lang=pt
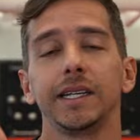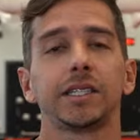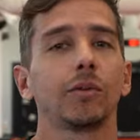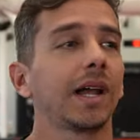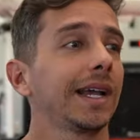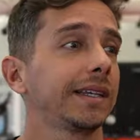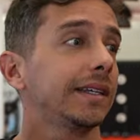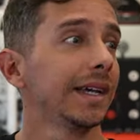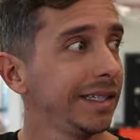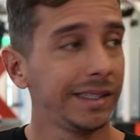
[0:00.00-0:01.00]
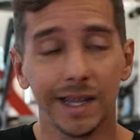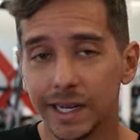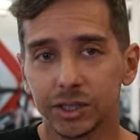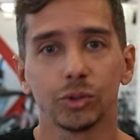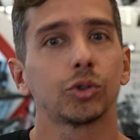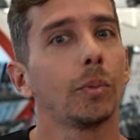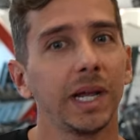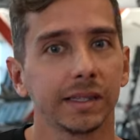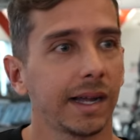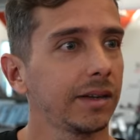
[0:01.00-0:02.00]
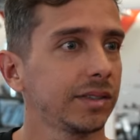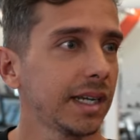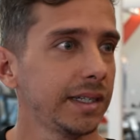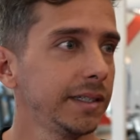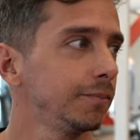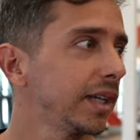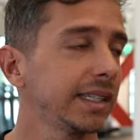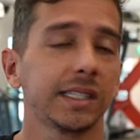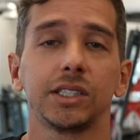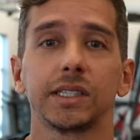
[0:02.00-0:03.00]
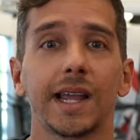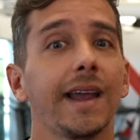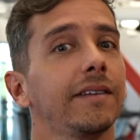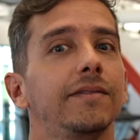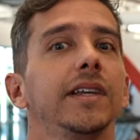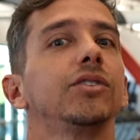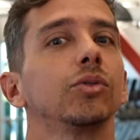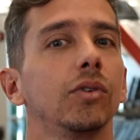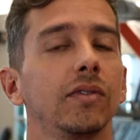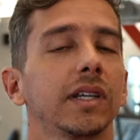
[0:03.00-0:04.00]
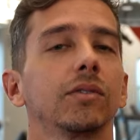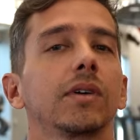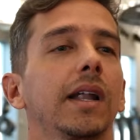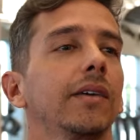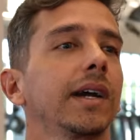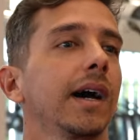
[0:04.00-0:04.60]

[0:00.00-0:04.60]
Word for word: deixem o like e deixem os comentários aí. O que, que vocês querem ver de novo aqui no canal